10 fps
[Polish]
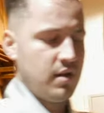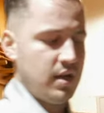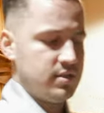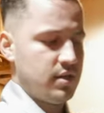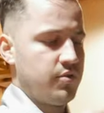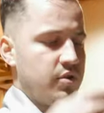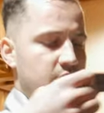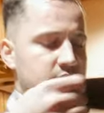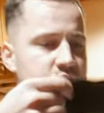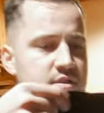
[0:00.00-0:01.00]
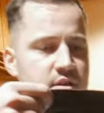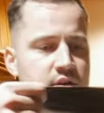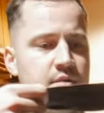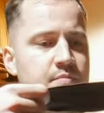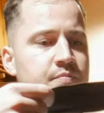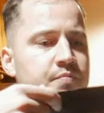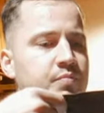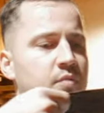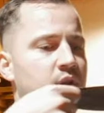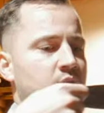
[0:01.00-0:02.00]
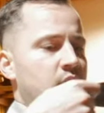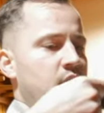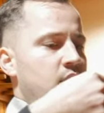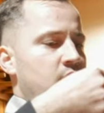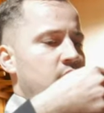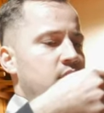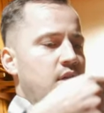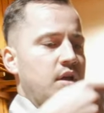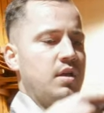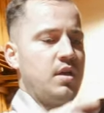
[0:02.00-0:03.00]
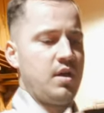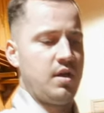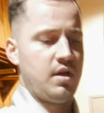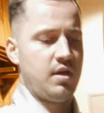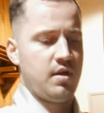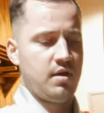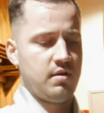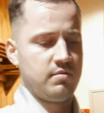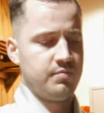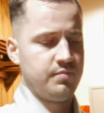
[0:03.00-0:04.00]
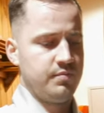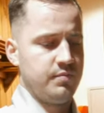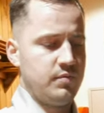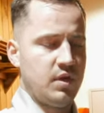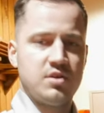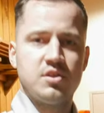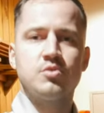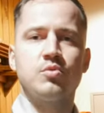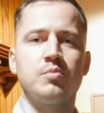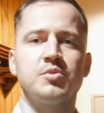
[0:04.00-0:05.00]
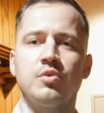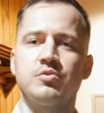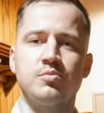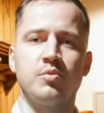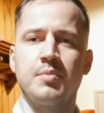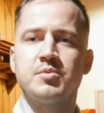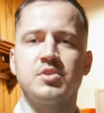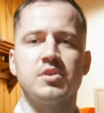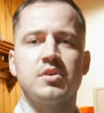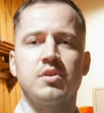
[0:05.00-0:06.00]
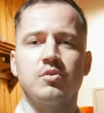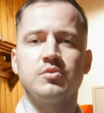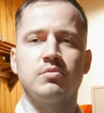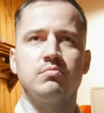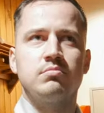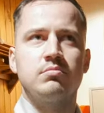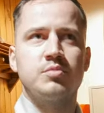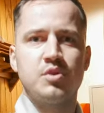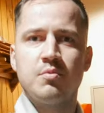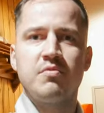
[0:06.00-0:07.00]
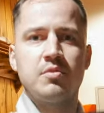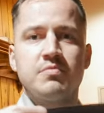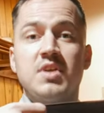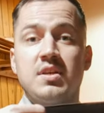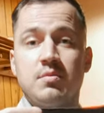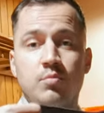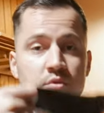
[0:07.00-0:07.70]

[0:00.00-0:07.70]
Kasa to jest um, takie, taka rzecz, którą się otrzymuje przy przyjmowaniu wskazań